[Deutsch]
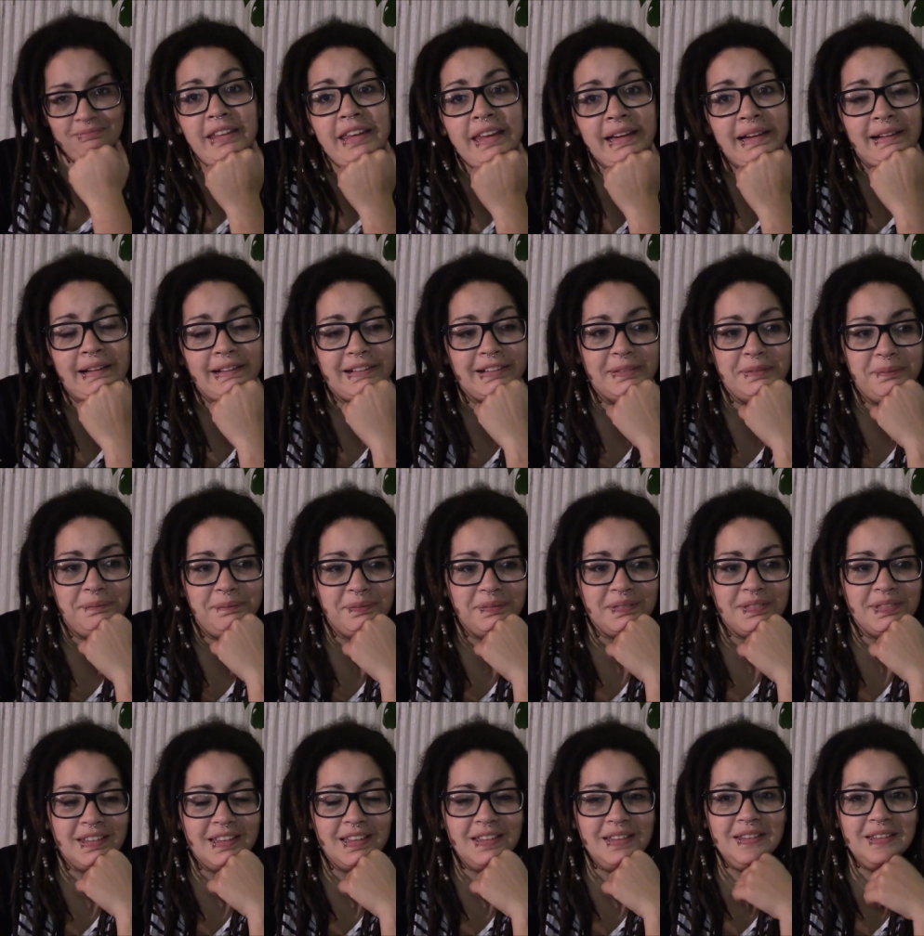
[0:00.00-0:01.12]
Ja,
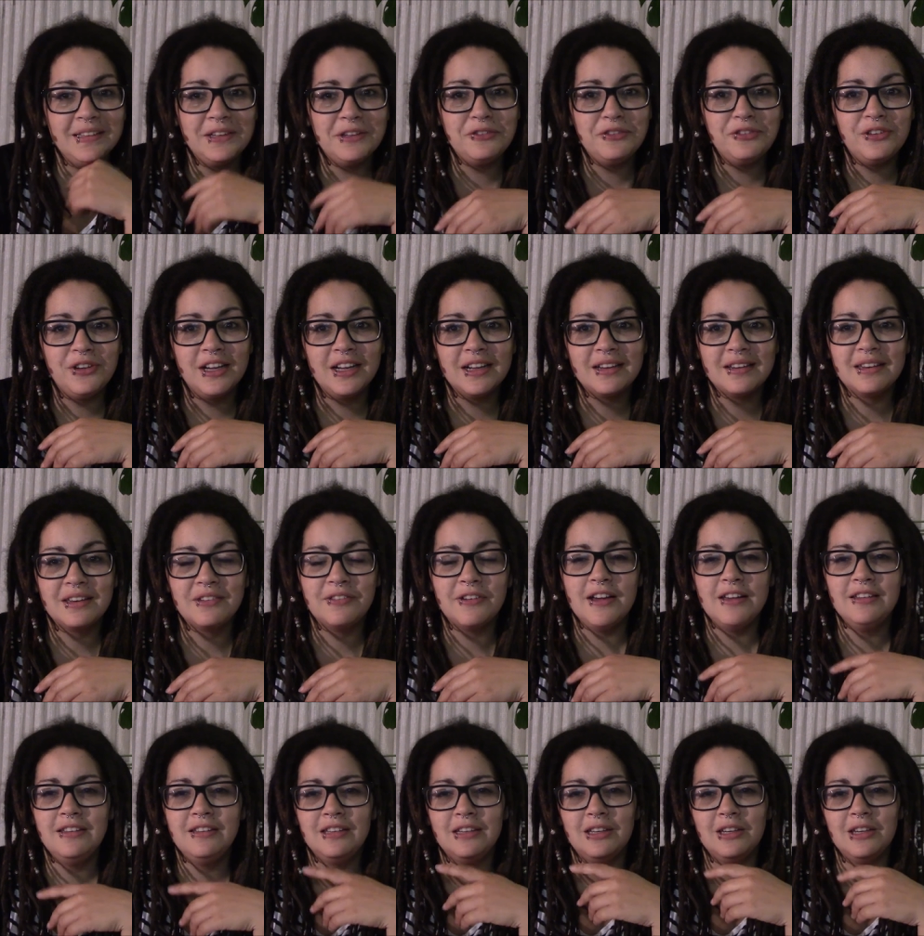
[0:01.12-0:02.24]
das ist ein Fakt, ich
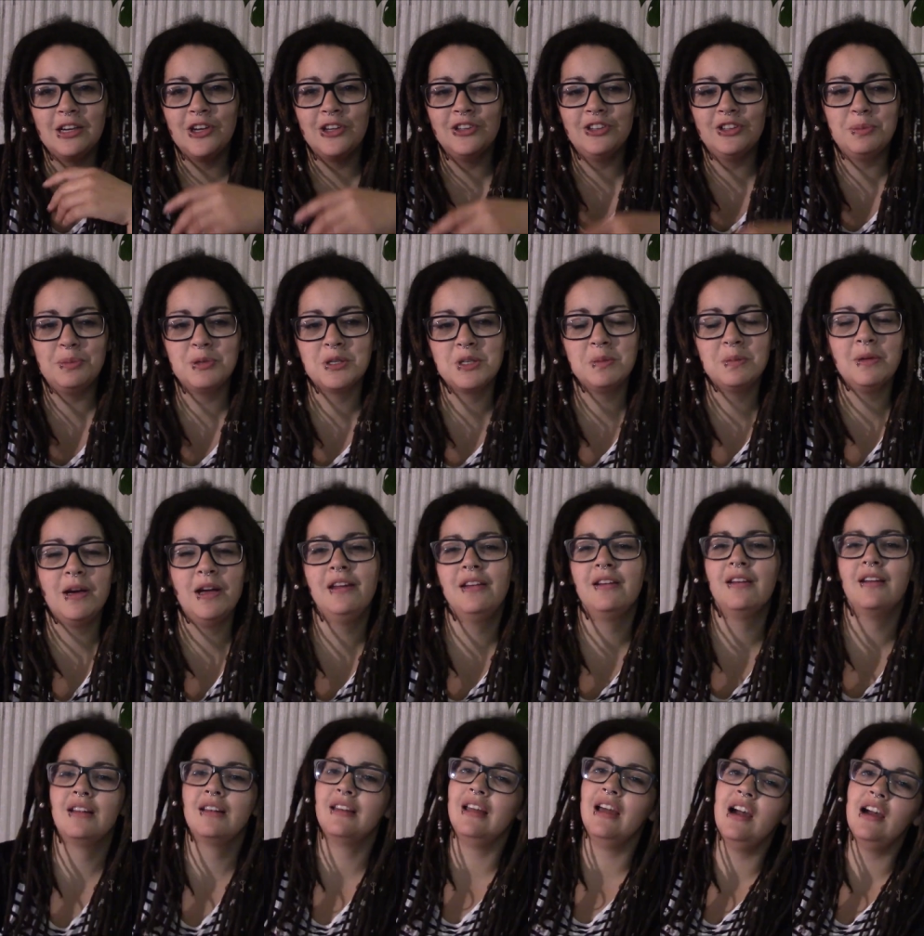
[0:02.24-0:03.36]
weiß nicht, den können sich bestimmt
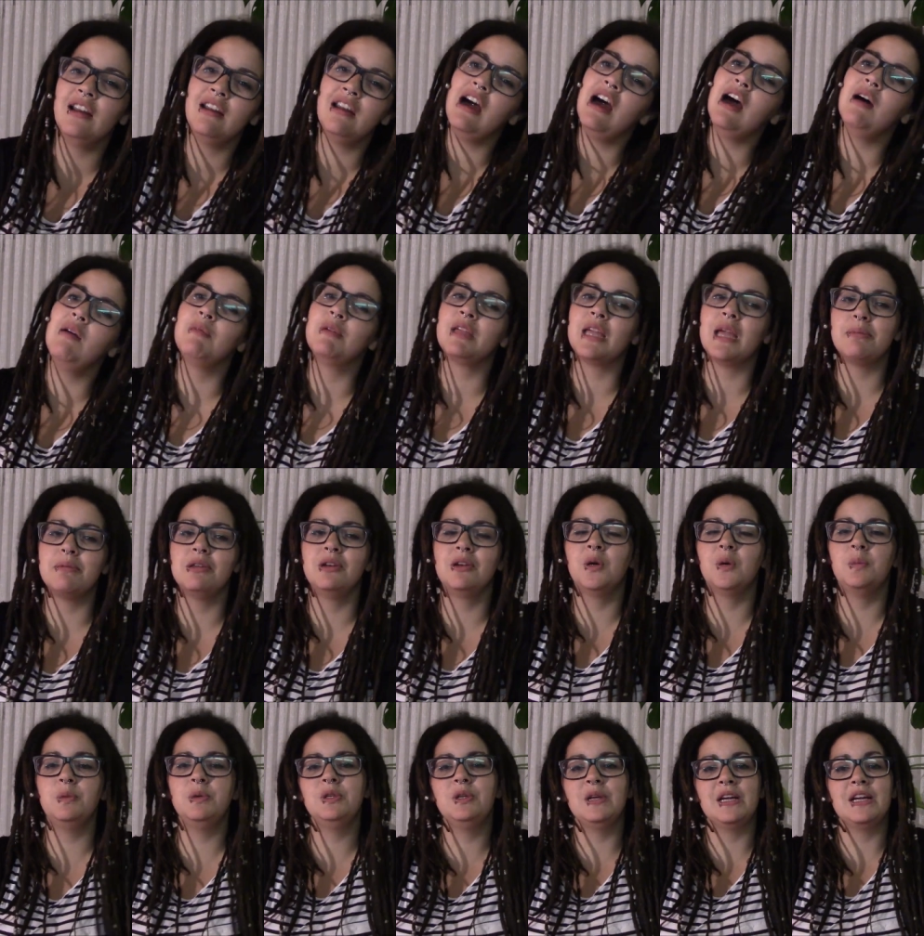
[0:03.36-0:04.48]
einige gedacht haben. Ich hatte den
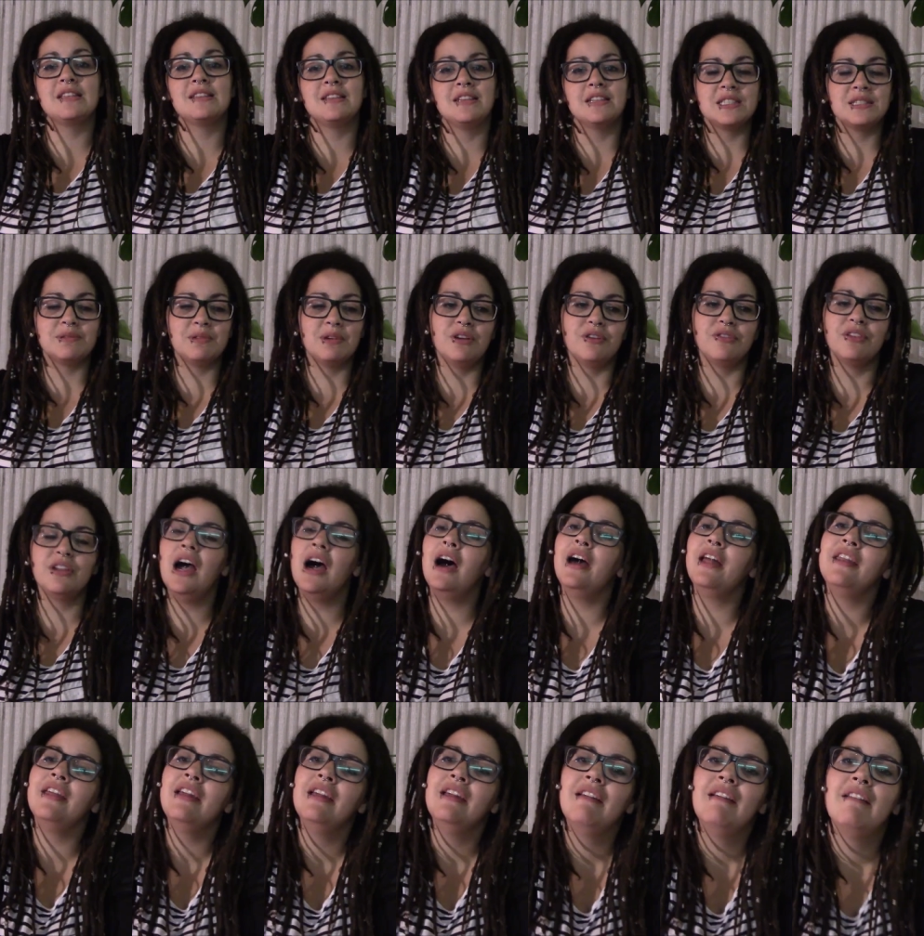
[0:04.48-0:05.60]
Rubino jetzt seit zwölf
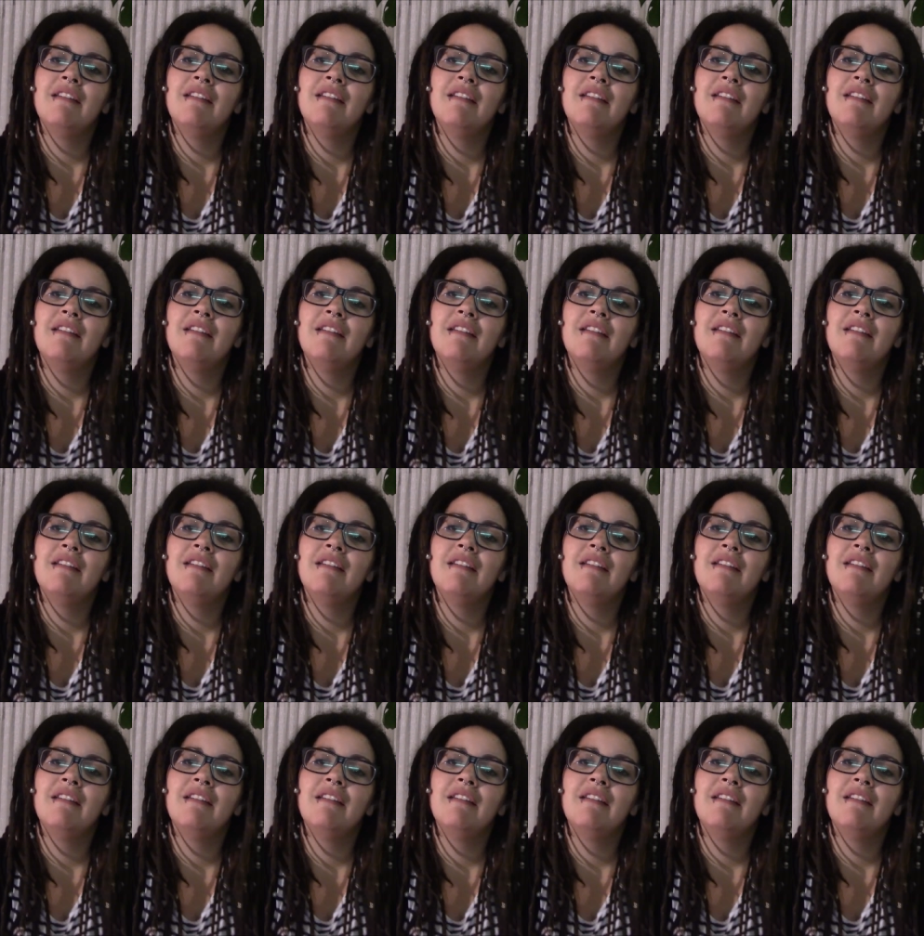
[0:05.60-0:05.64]
Jahren.